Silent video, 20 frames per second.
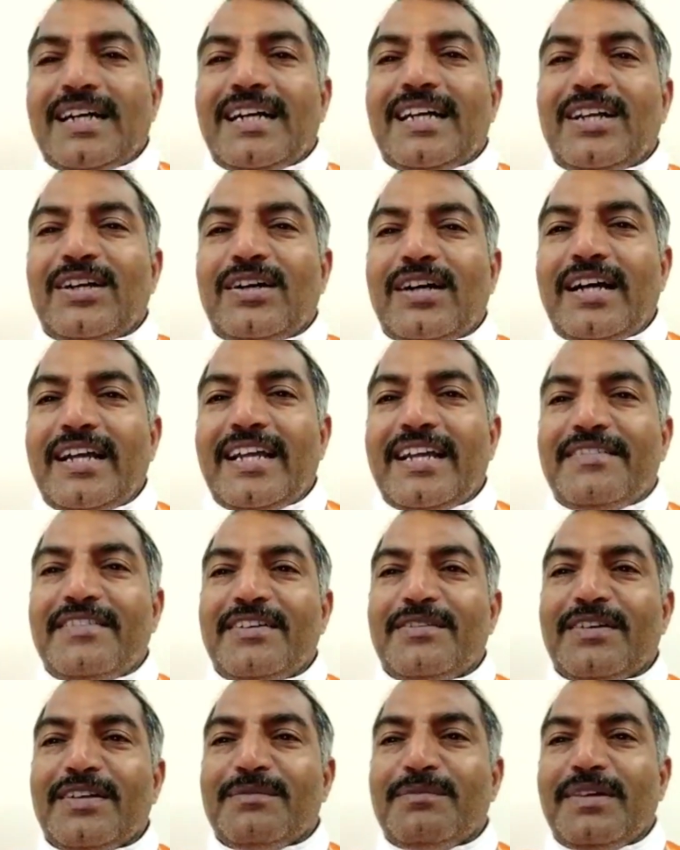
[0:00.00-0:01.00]
हेलो हाय
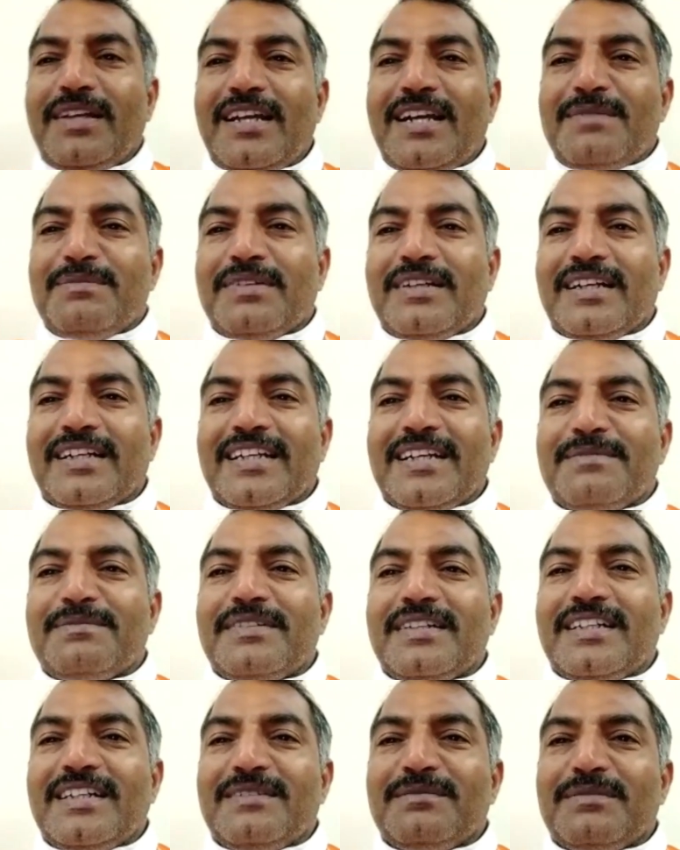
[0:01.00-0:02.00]
एवरीवन मैं आपका
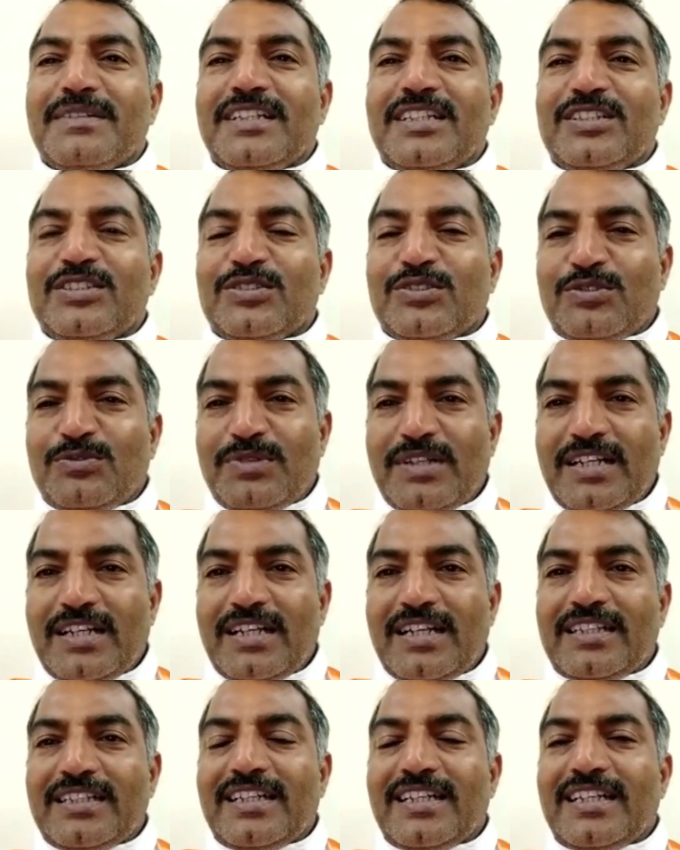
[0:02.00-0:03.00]
कैप्टन अमरीश
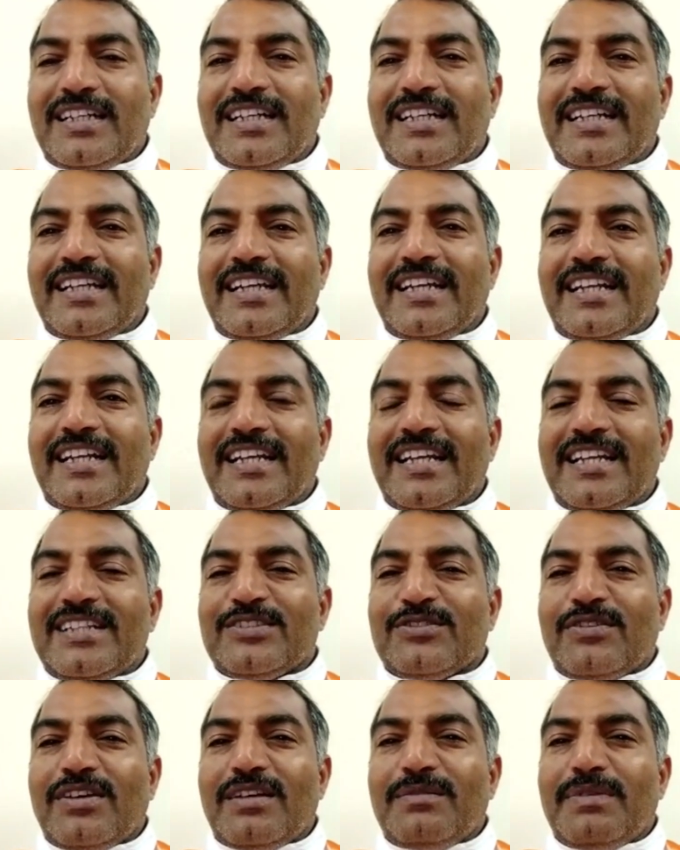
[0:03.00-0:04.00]
कुमार अदाना एन आई
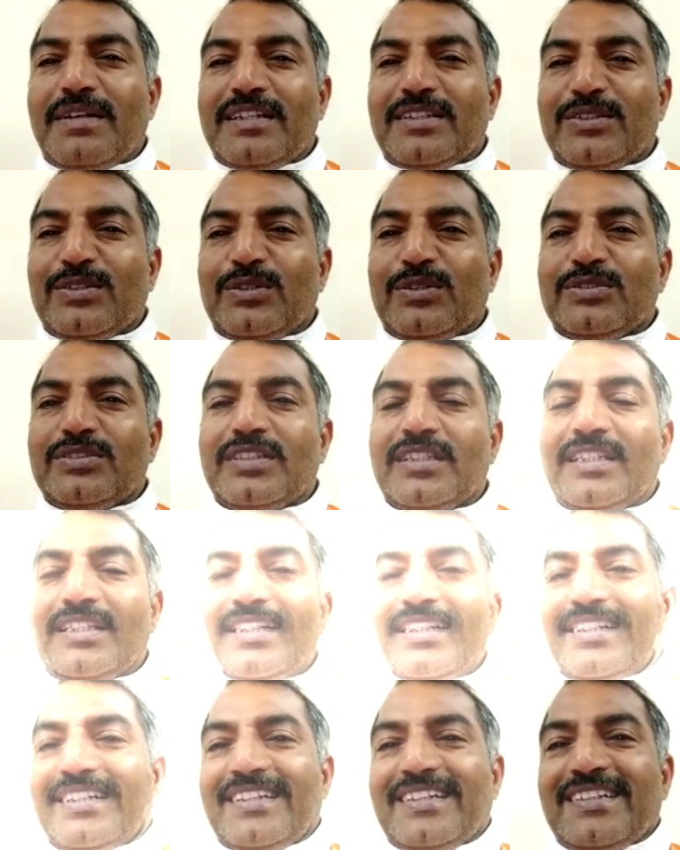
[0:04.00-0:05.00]
एस क्वालिफाइड कोच
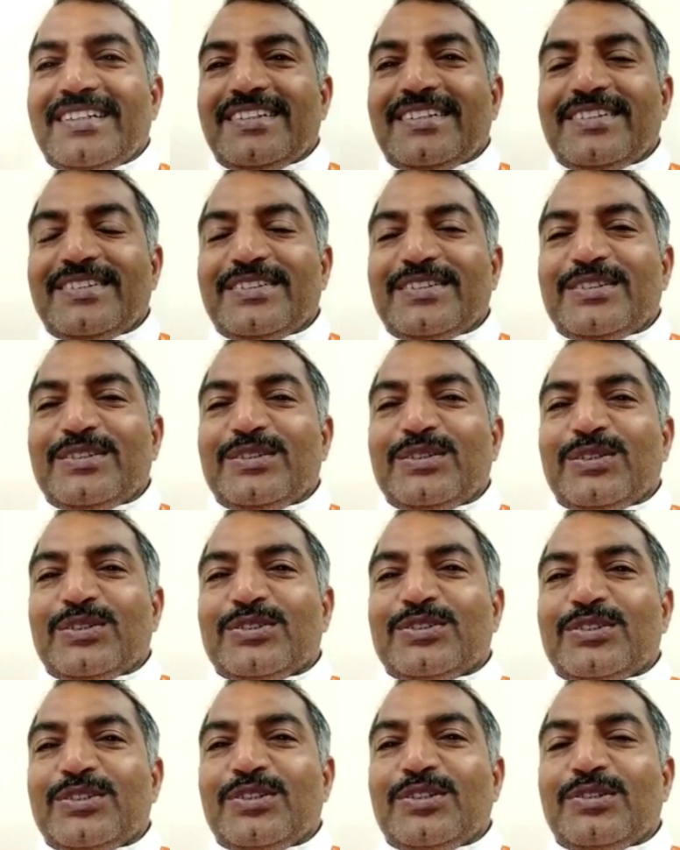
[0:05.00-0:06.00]
तो
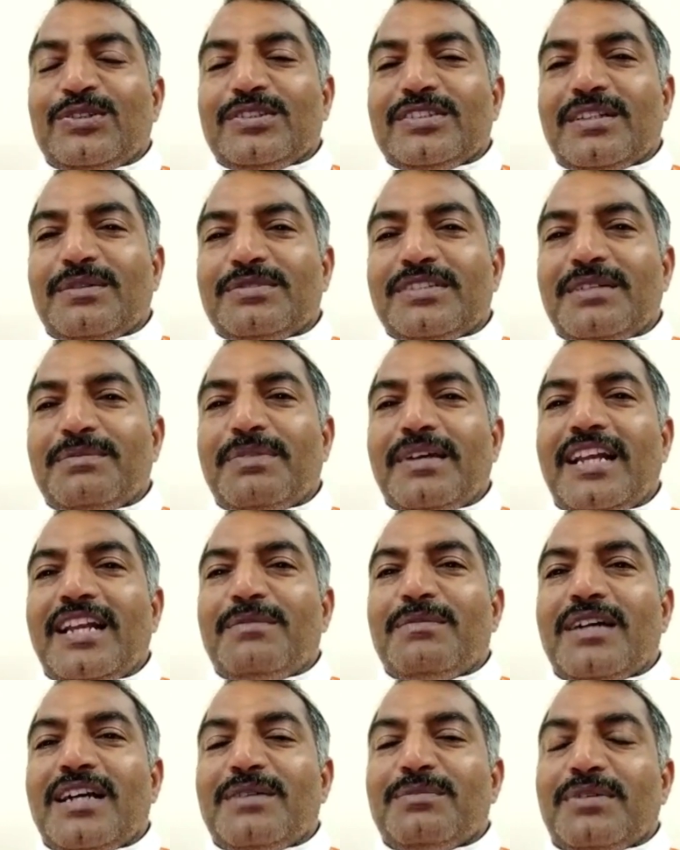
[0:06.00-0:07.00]
दोस्तों सबसे
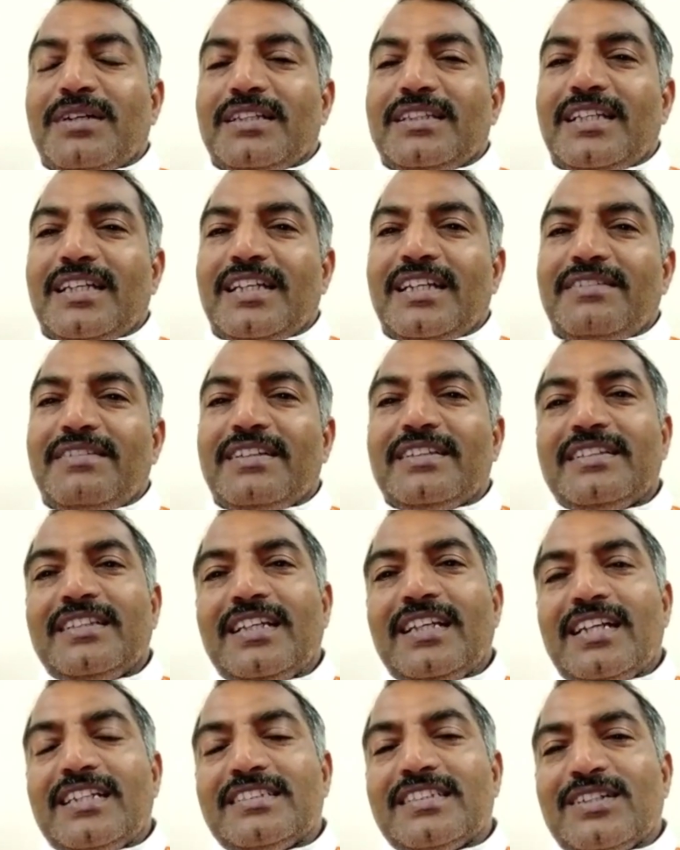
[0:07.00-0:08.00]
पहले मैं आपका धन्यवाद
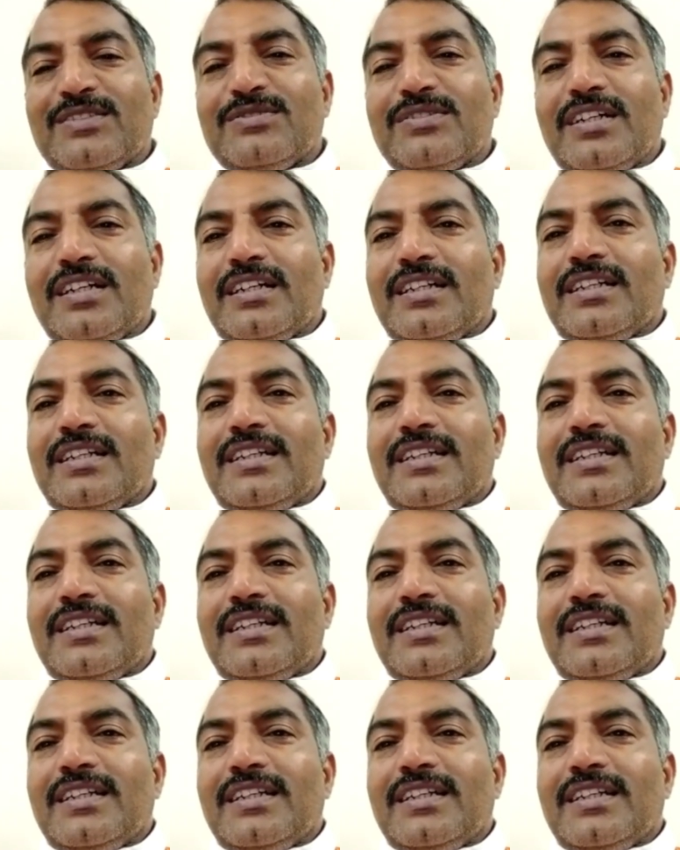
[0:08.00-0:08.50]
देना चाहूंगा